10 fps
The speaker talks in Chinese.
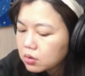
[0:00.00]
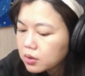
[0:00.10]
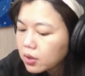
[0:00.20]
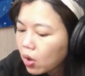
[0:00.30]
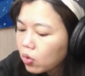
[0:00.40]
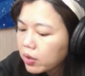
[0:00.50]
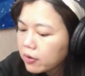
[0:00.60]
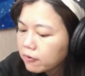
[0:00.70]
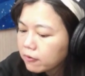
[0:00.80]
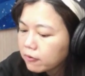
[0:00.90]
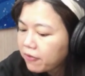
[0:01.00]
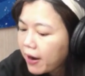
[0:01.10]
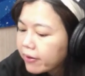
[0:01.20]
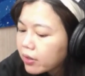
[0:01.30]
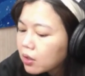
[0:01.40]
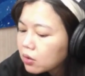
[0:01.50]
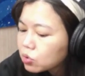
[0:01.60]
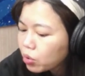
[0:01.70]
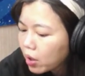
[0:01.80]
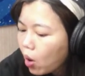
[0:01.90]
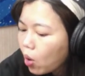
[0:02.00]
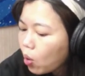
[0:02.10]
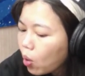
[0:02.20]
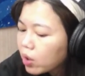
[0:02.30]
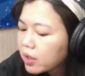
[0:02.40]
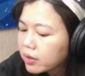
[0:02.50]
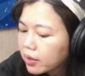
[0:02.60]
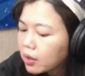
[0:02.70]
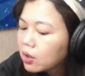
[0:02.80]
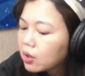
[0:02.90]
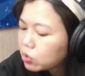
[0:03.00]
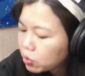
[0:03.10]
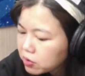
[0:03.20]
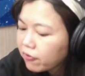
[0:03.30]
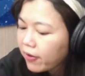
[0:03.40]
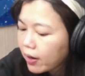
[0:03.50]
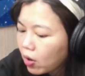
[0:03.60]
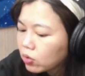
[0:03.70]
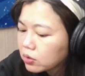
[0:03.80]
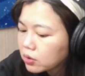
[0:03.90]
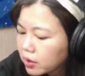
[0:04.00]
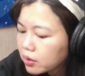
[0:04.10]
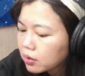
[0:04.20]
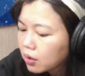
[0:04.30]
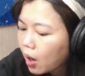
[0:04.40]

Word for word: 禁空令，反而最后获利的就是放空的人，